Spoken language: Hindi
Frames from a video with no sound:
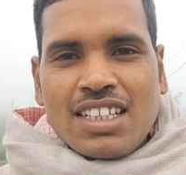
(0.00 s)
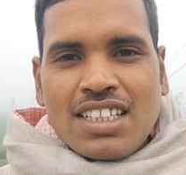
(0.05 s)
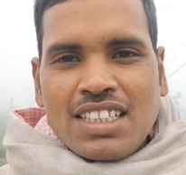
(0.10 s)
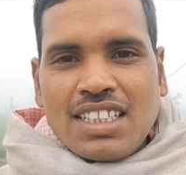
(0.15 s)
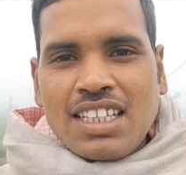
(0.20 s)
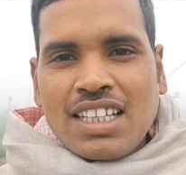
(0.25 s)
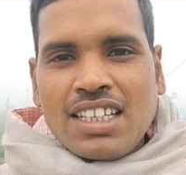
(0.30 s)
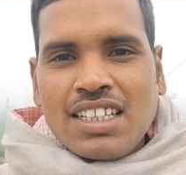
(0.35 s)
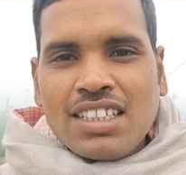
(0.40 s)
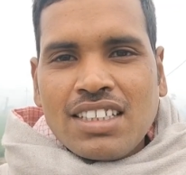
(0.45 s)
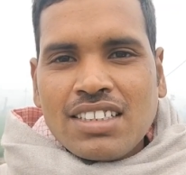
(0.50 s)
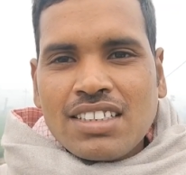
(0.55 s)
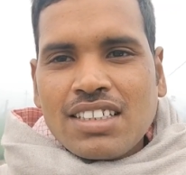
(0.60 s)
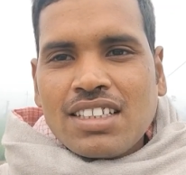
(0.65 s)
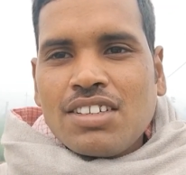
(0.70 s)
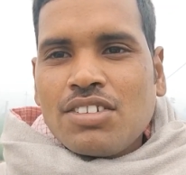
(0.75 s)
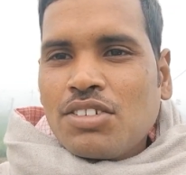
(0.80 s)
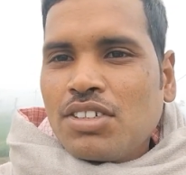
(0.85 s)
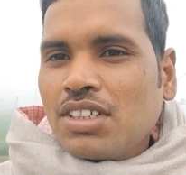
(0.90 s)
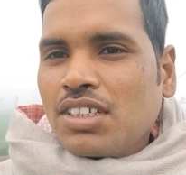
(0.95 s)
चलते हैं
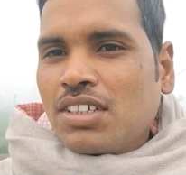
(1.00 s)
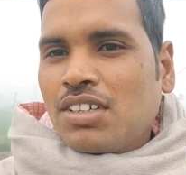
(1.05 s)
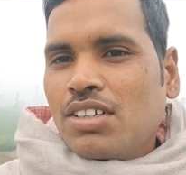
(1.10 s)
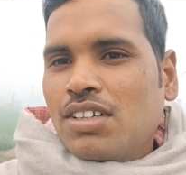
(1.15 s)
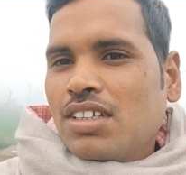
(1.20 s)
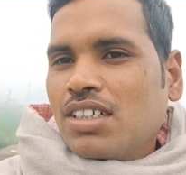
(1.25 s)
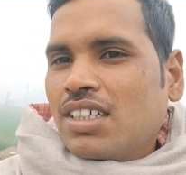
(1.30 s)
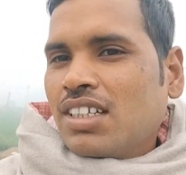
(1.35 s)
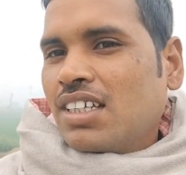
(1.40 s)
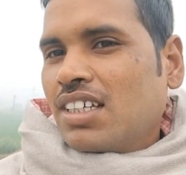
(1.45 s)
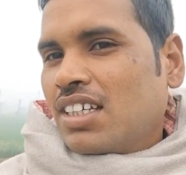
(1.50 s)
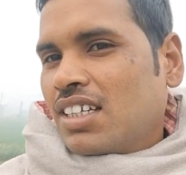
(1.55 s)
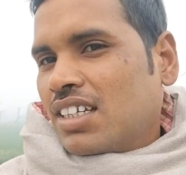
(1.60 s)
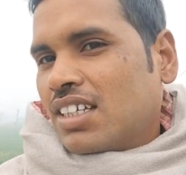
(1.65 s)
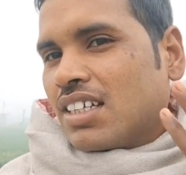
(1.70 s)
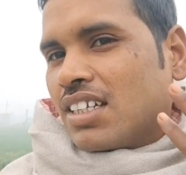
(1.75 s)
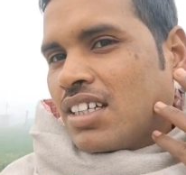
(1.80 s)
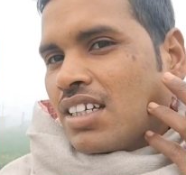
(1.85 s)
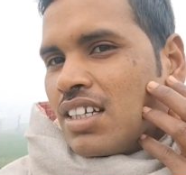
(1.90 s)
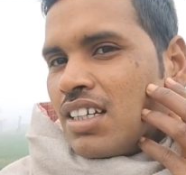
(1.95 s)
क्योंकि
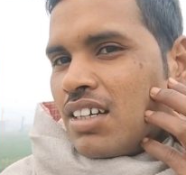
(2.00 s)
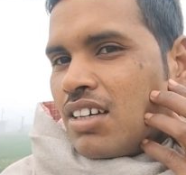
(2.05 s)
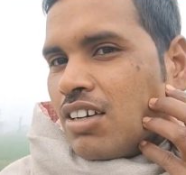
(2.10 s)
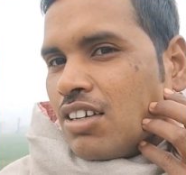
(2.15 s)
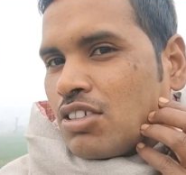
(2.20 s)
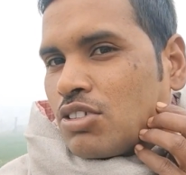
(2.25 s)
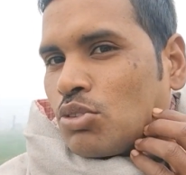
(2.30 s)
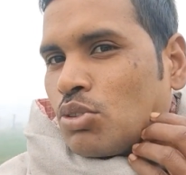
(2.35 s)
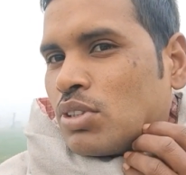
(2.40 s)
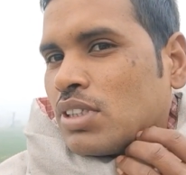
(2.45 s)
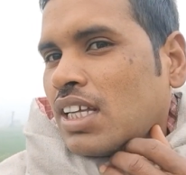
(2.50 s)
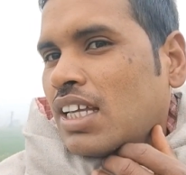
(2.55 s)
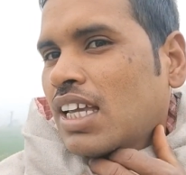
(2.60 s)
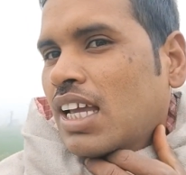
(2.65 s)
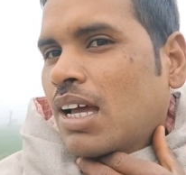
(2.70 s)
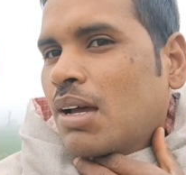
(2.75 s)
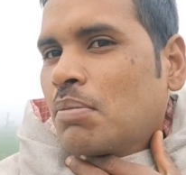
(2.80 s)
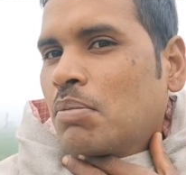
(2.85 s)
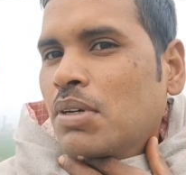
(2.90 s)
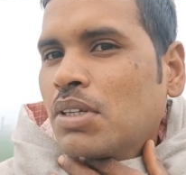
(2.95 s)
ये बरसात था
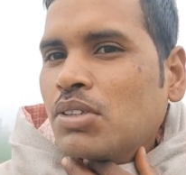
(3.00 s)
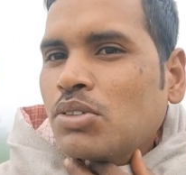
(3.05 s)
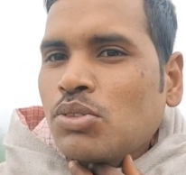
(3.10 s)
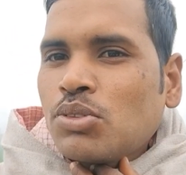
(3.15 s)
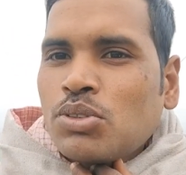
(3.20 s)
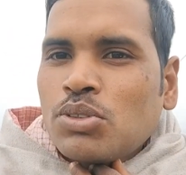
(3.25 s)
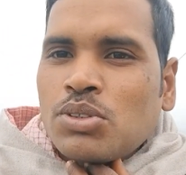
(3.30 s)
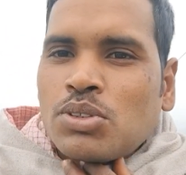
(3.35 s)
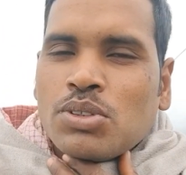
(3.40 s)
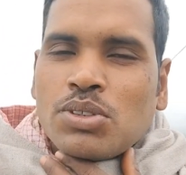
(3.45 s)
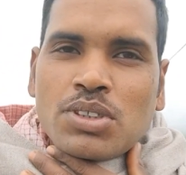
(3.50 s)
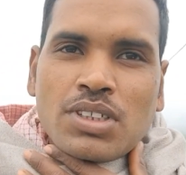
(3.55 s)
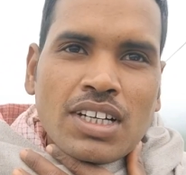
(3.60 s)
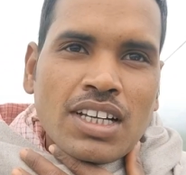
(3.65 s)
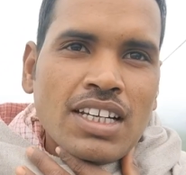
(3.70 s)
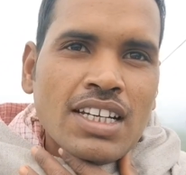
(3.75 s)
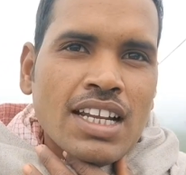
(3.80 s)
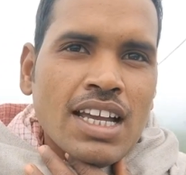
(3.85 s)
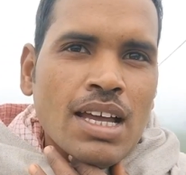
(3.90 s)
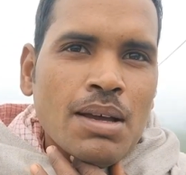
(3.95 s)
यहाँ पे तो
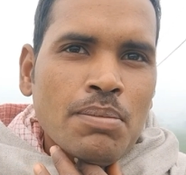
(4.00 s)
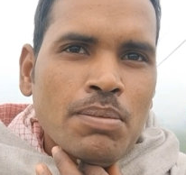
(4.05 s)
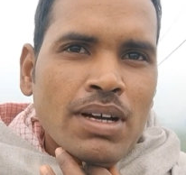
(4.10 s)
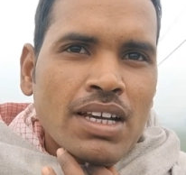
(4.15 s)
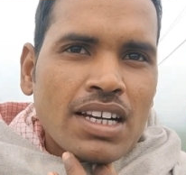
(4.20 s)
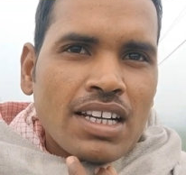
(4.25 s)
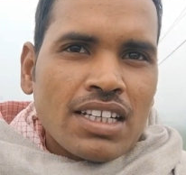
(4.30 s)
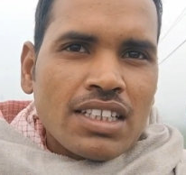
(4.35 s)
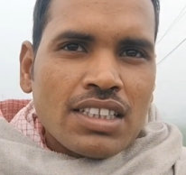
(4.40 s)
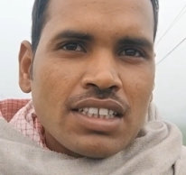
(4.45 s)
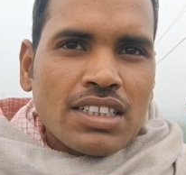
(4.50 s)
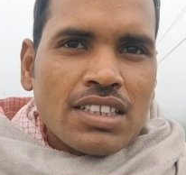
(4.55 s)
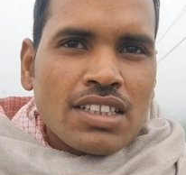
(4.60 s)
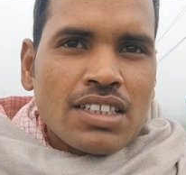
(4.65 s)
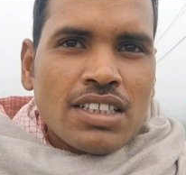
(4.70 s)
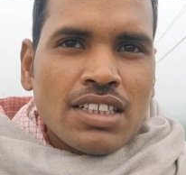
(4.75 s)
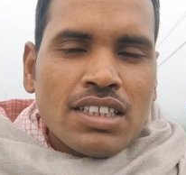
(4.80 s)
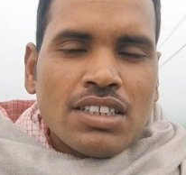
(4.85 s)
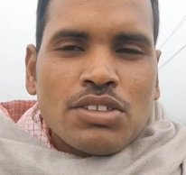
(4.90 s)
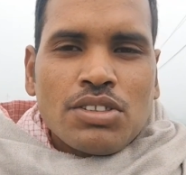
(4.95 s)
नहीं नहा पा रहे थे
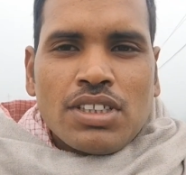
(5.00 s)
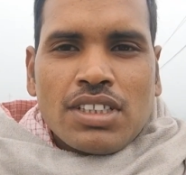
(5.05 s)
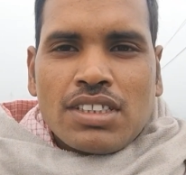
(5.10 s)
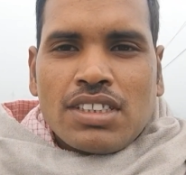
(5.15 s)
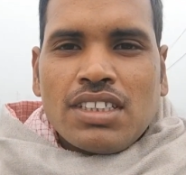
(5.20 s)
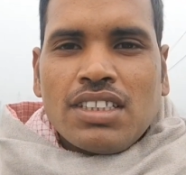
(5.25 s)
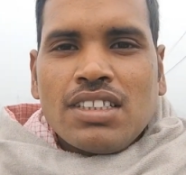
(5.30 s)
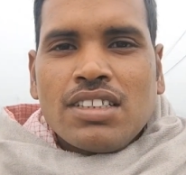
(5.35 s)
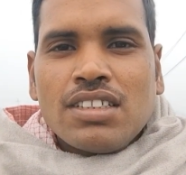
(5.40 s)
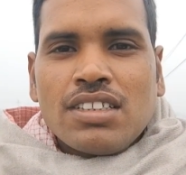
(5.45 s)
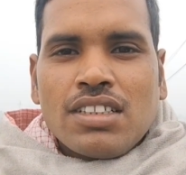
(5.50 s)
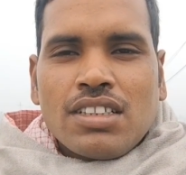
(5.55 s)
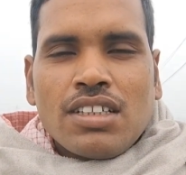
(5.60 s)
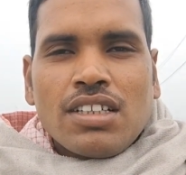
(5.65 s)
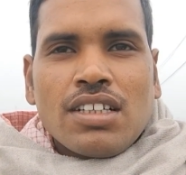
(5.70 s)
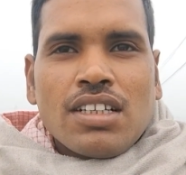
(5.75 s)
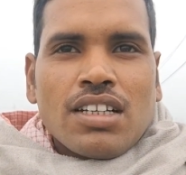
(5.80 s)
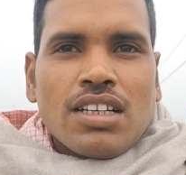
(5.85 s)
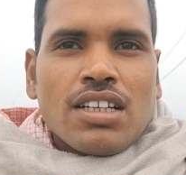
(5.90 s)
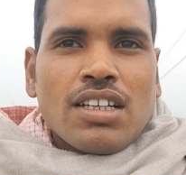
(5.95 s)
ठंडी की वजह से
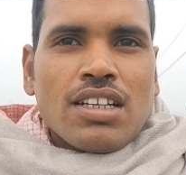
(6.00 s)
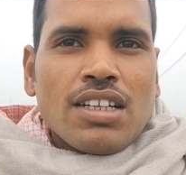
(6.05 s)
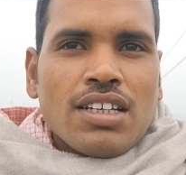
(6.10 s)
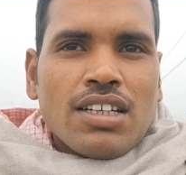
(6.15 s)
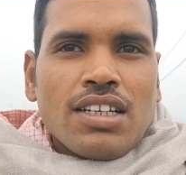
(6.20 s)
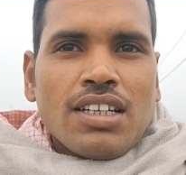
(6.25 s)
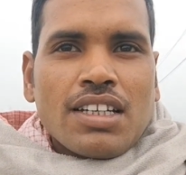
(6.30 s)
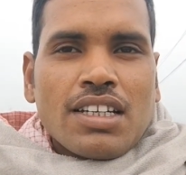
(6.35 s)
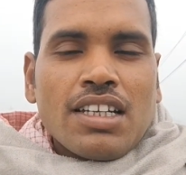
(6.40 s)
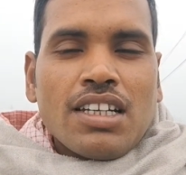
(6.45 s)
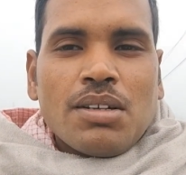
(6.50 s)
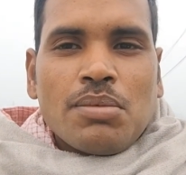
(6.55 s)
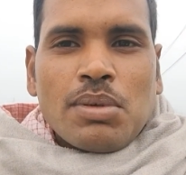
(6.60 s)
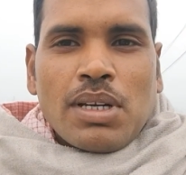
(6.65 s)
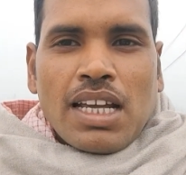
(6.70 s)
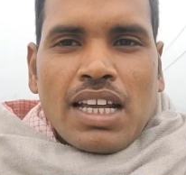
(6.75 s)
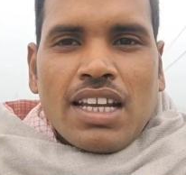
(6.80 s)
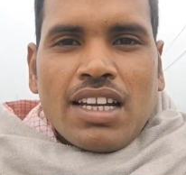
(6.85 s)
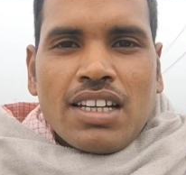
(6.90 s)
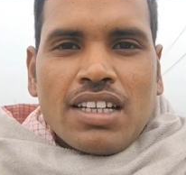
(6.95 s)
लेकिन अब
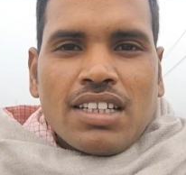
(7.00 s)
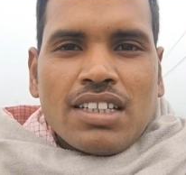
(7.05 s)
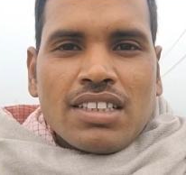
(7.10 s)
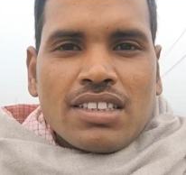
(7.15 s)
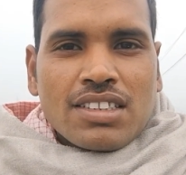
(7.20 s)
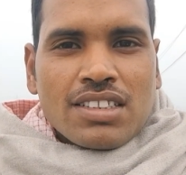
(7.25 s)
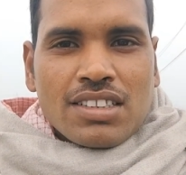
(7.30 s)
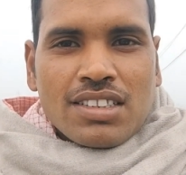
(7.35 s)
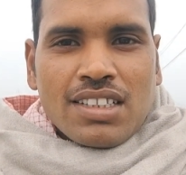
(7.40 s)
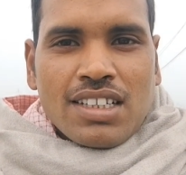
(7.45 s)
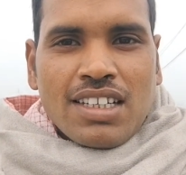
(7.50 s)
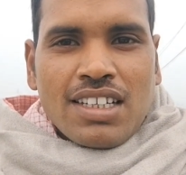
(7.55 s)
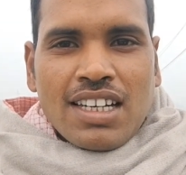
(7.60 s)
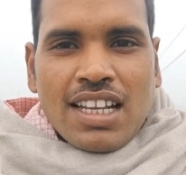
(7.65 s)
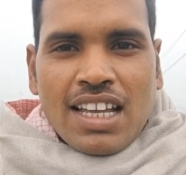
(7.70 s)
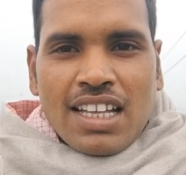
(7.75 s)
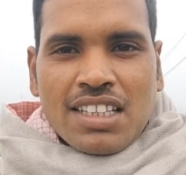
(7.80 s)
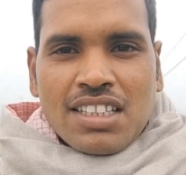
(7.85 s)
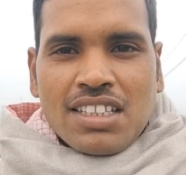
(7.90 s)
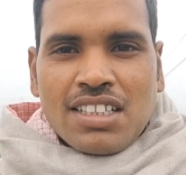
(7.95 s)
नहाएंगे नहीं
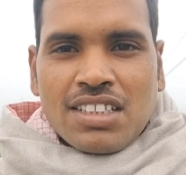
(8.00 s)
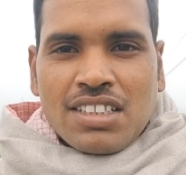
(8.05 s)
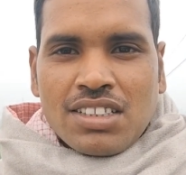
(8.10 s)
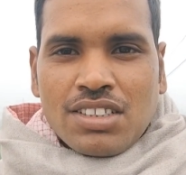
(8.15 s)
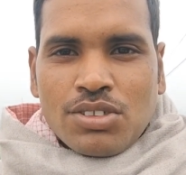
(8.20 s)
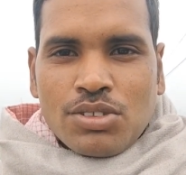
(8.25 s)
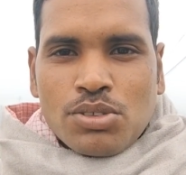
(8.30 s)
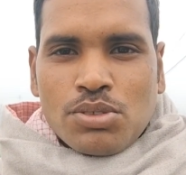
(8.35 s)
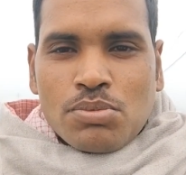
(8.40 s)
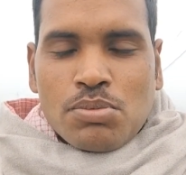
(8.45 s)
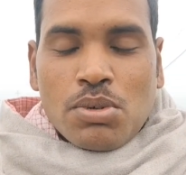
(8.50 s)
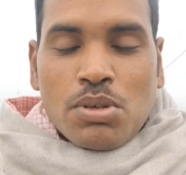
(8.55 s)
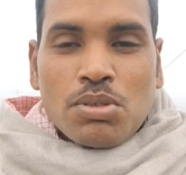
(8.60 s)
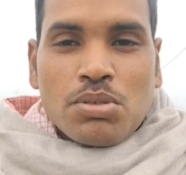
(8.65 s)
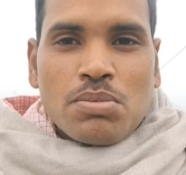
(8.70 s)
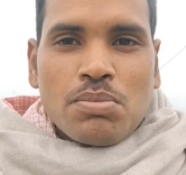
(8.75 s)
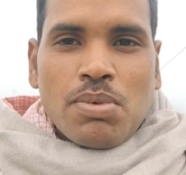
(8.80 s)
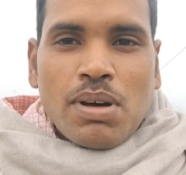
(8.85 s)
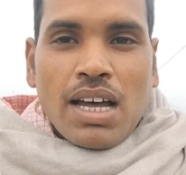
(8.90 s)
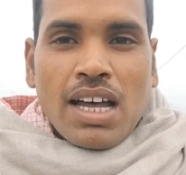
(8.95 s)
नहाते हैं तो बहुत